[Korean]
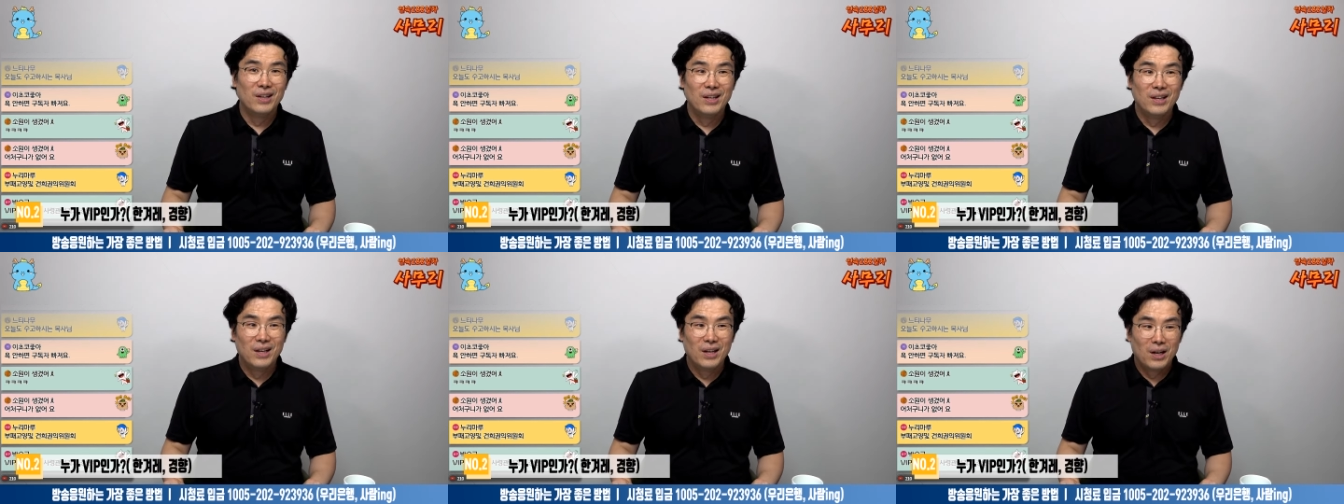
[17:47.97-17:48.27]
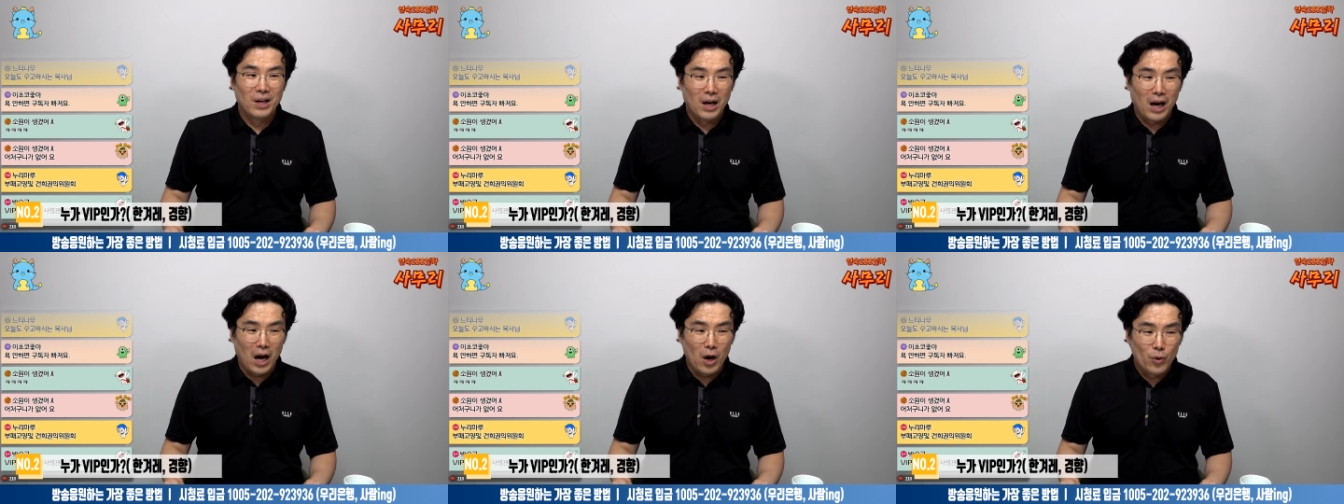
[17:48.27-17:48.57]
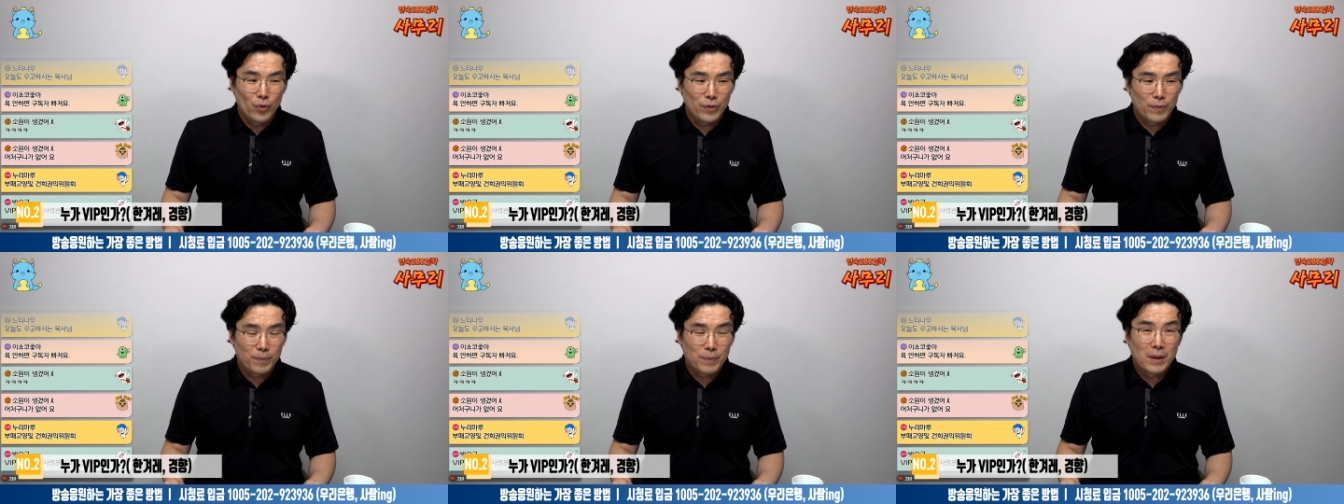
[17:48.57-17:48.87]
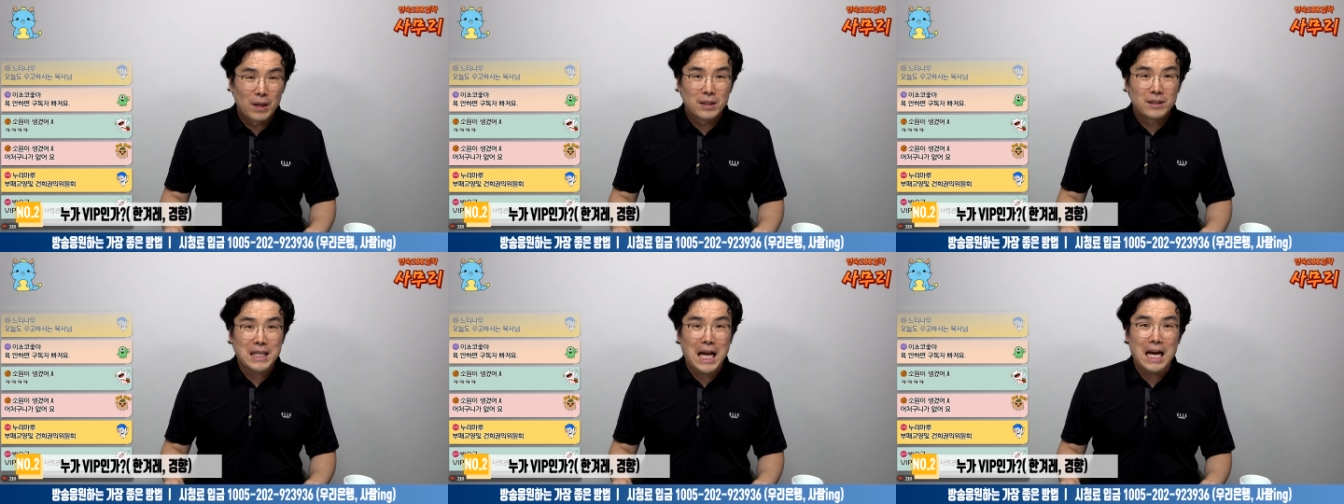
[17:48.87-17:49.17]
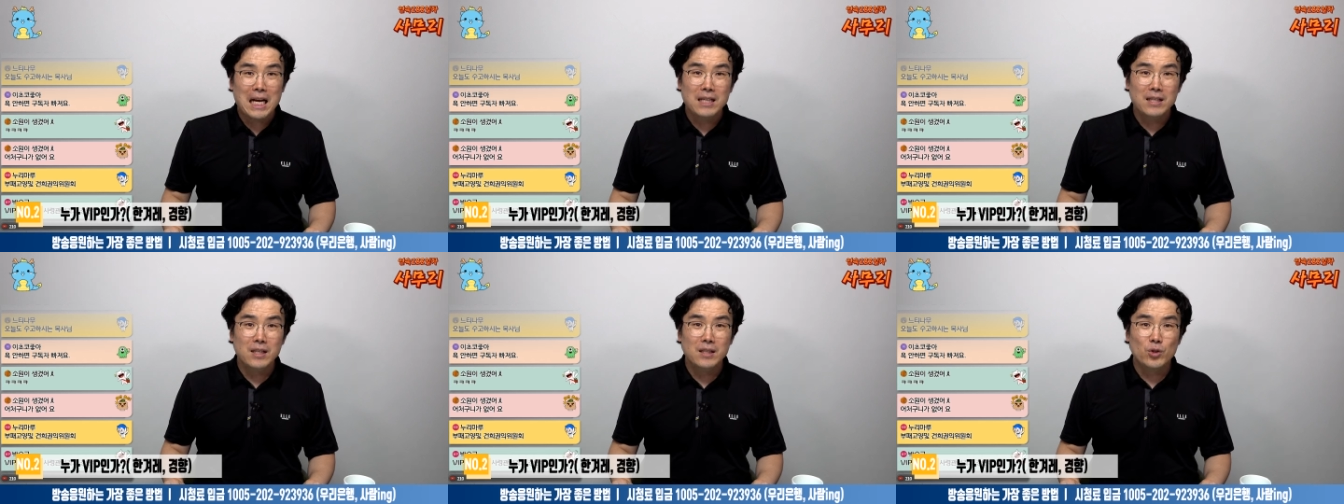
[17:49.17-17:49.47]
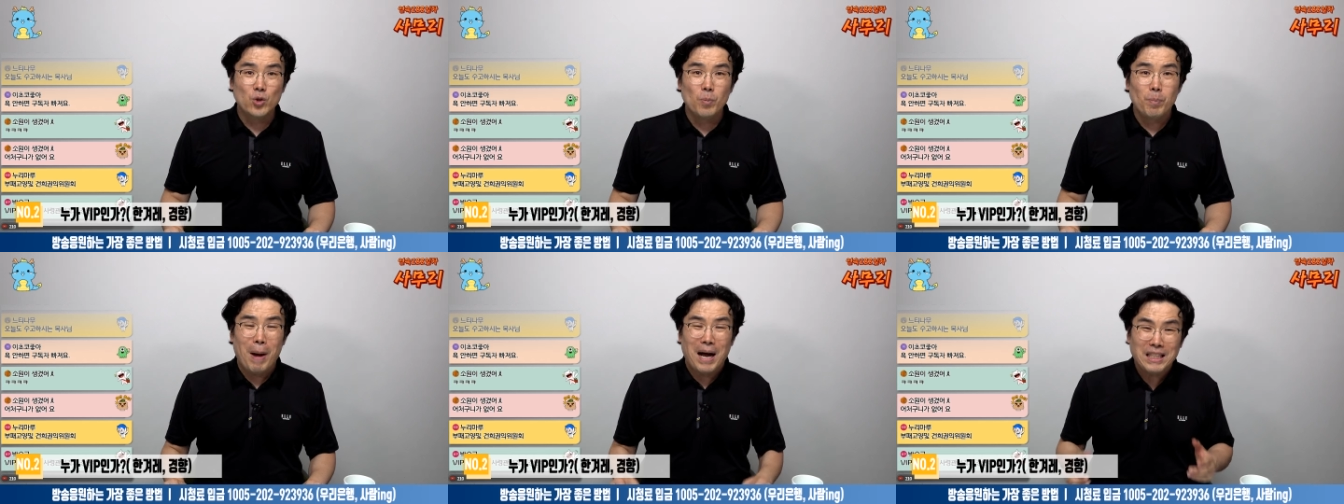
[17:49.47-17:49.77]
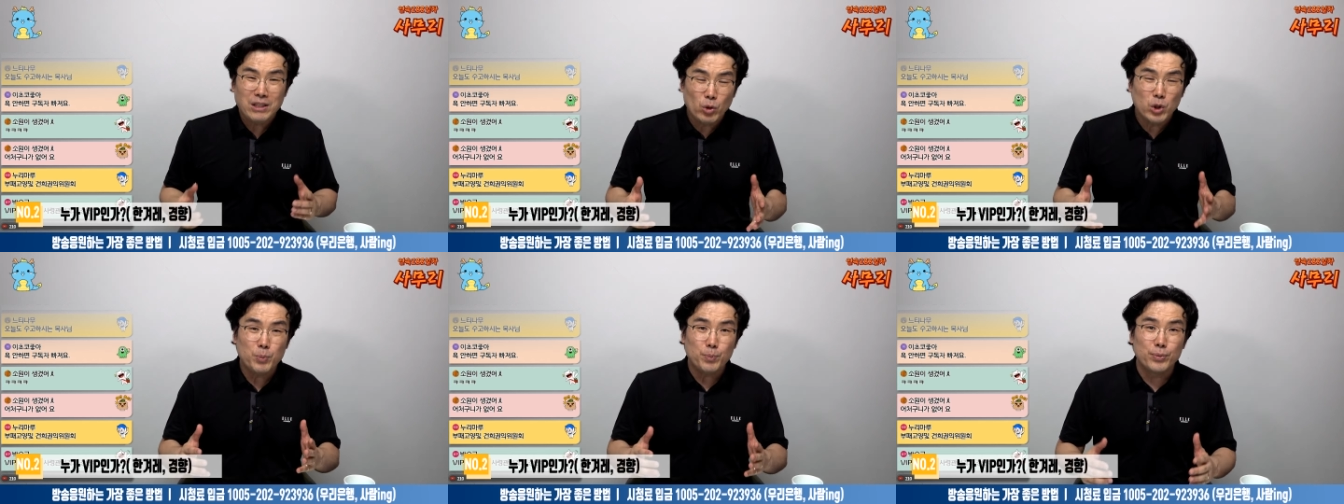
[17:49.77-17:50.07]
아, 자기는 좀
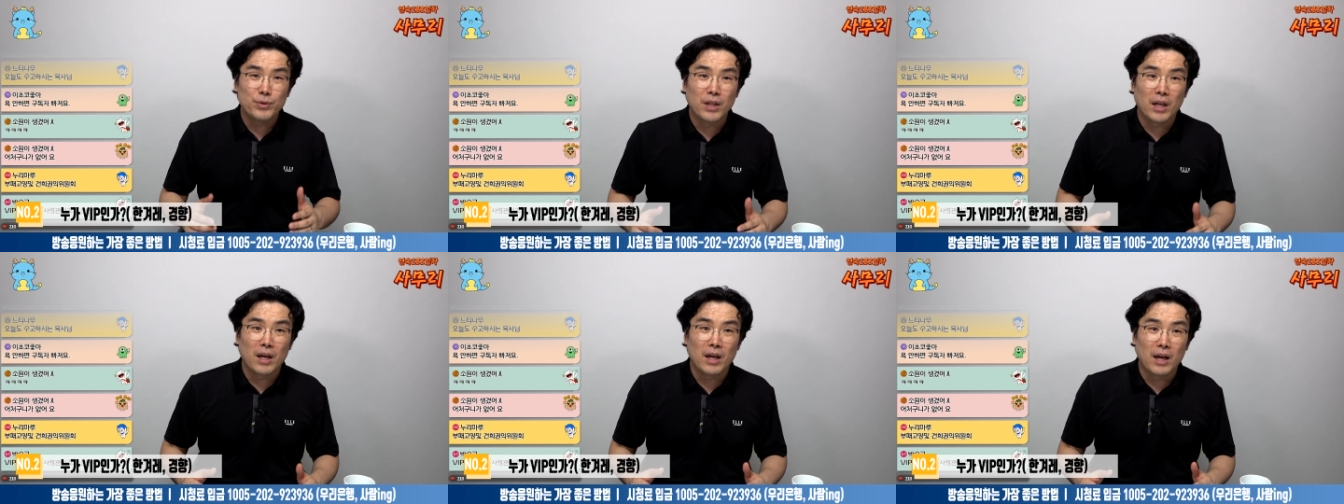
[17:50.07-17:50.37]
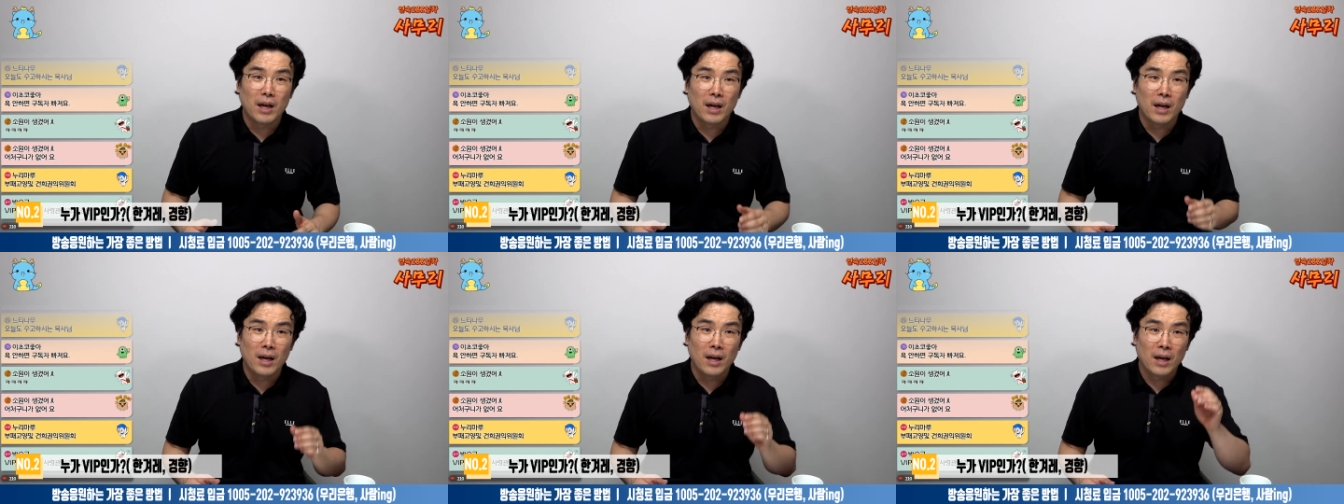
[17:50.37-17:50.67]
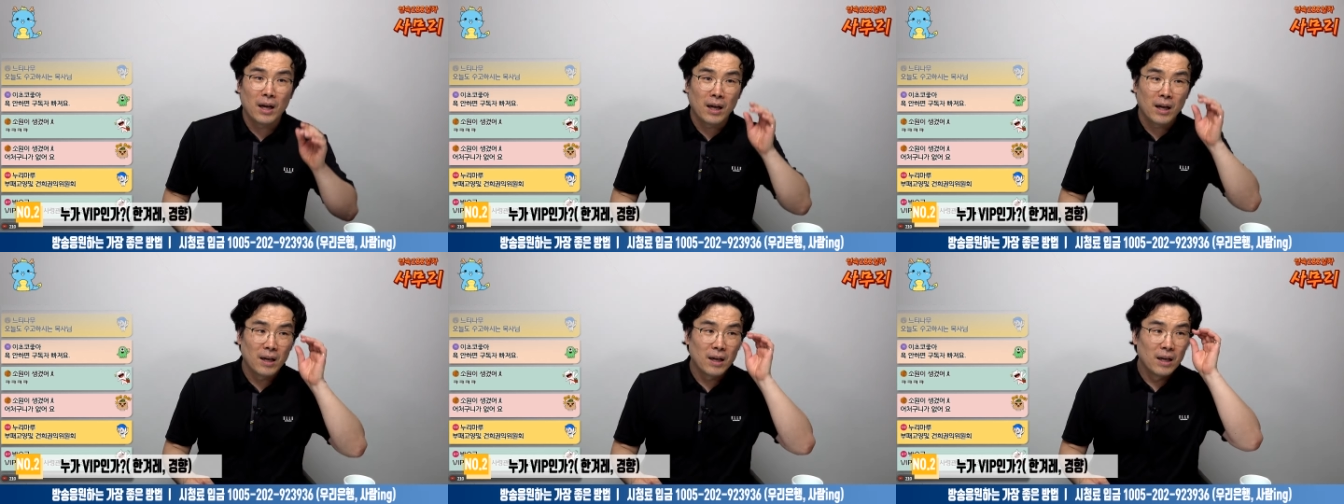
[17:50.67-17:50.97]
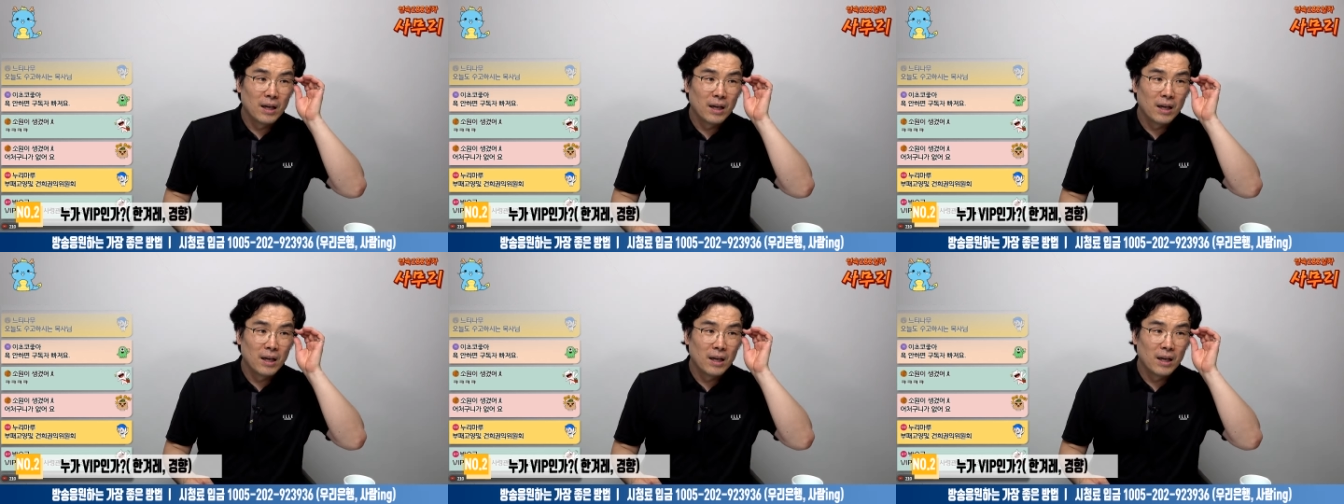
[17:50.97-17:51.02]
빠지고 싶은데